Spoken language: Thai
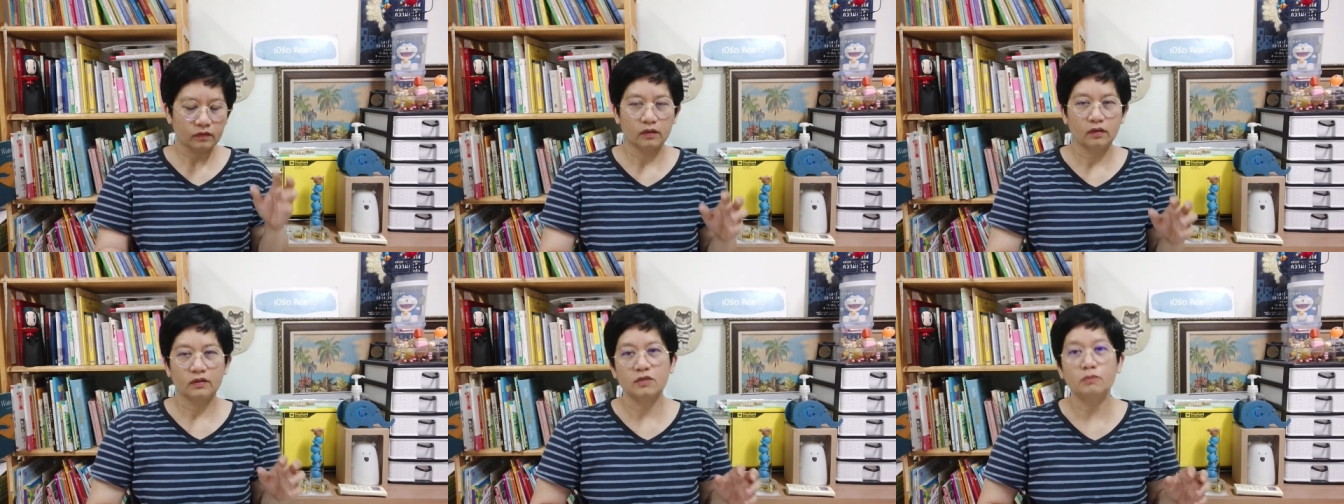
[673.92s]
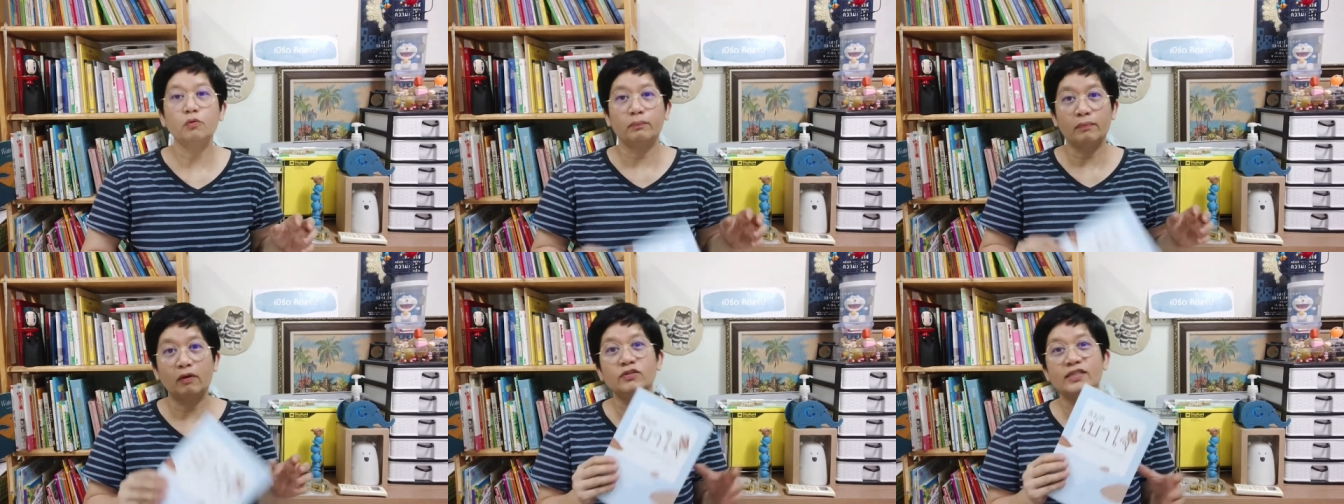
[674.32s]
สมุดเบา
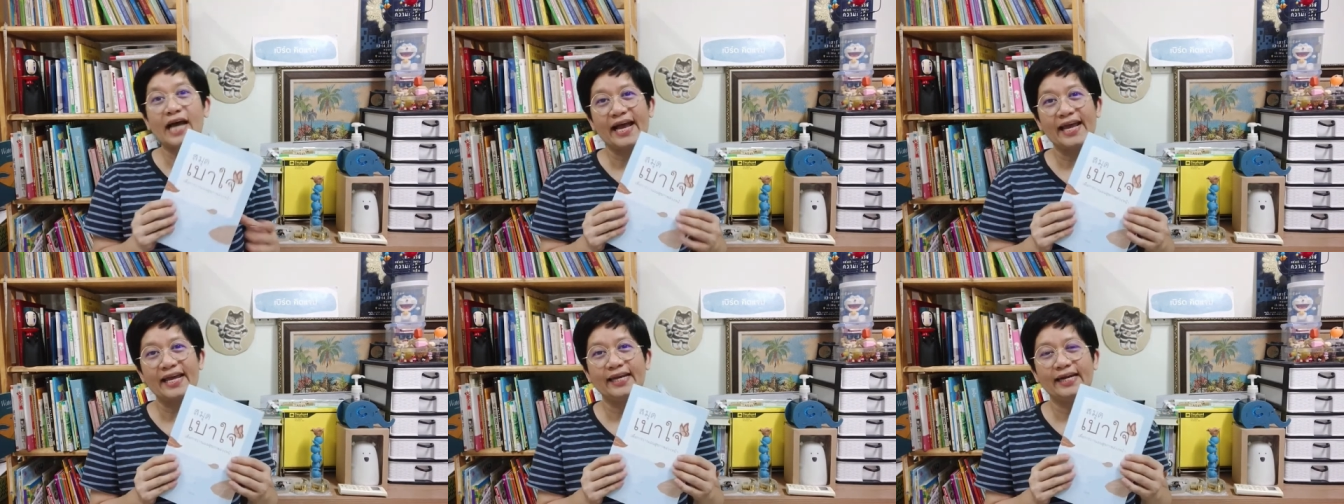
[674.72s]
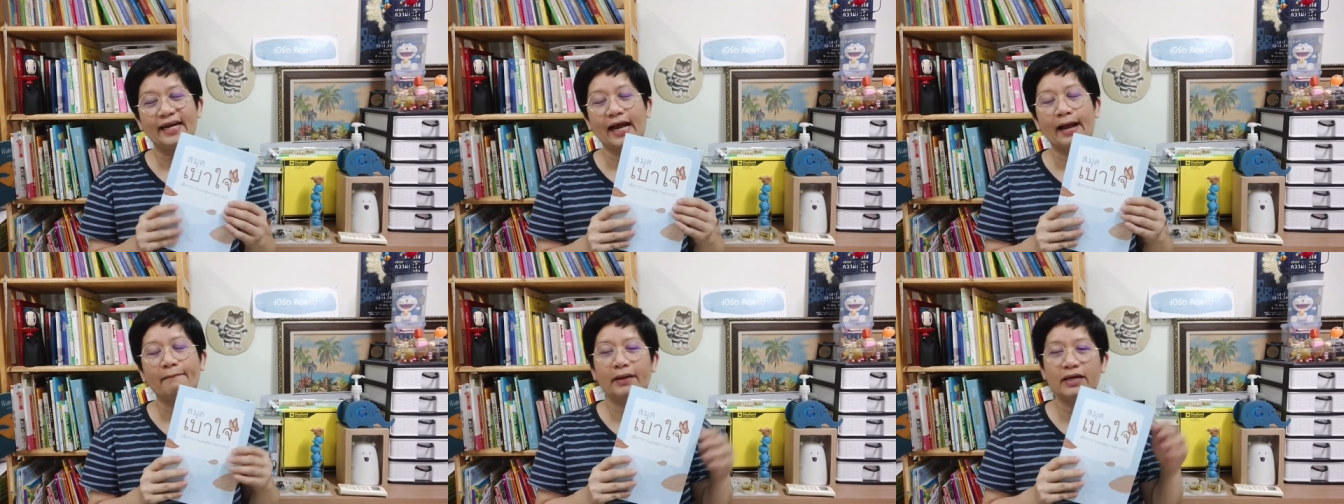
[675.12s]
ใจนะคะ
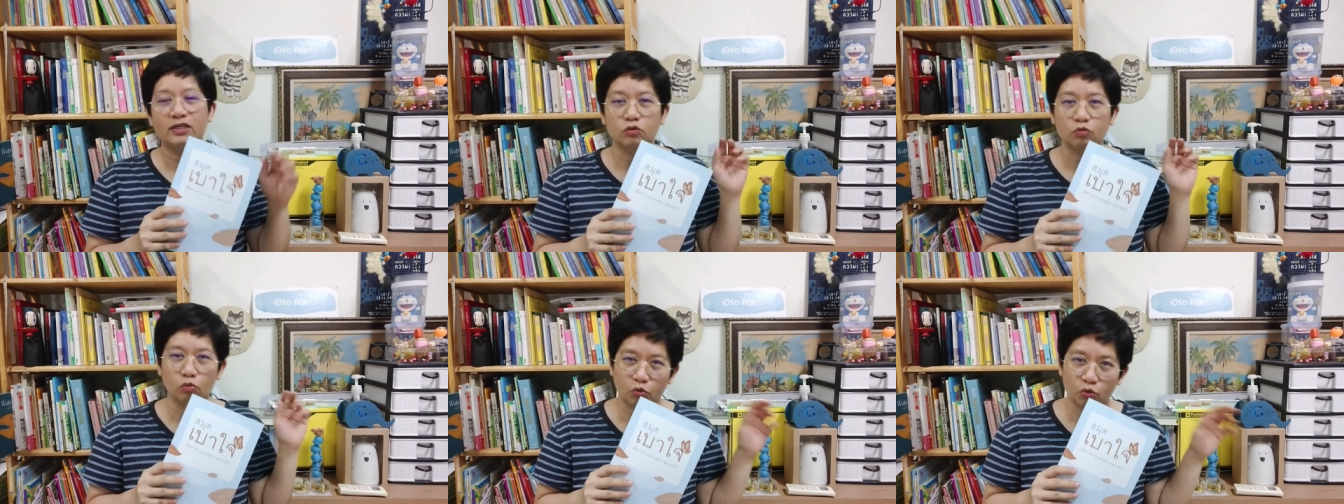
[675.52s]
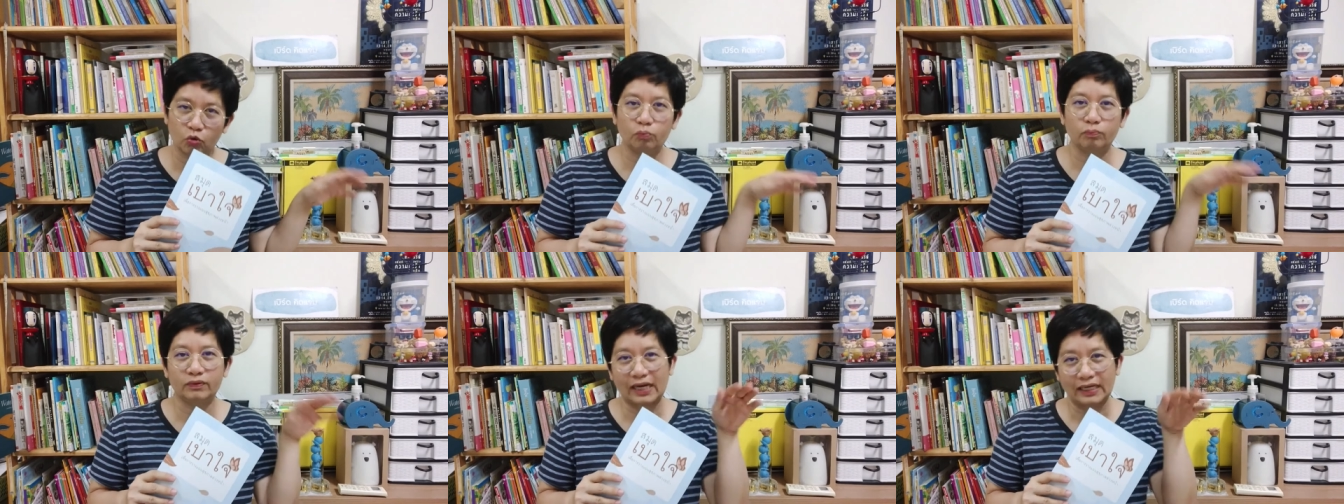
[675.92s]
ไปสู่กลุ่ม
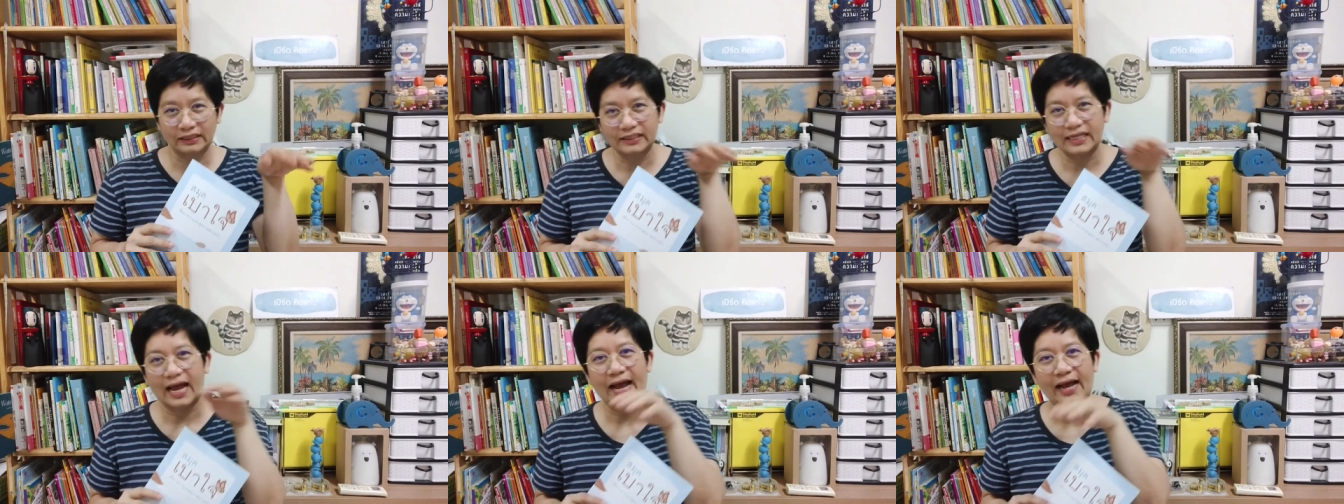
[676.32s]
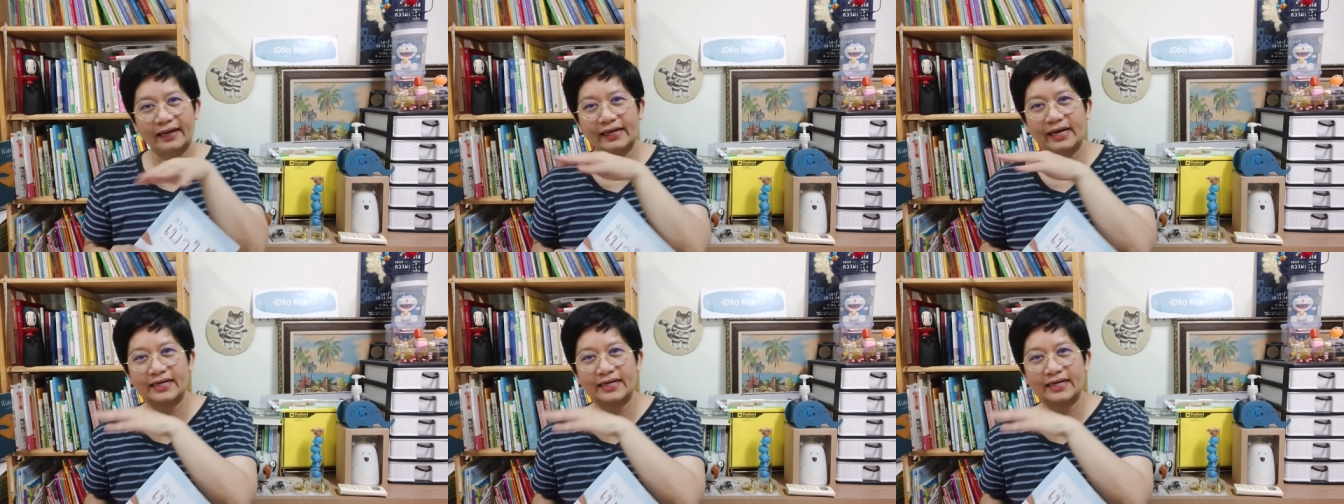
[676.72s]
ต่างๆ ใน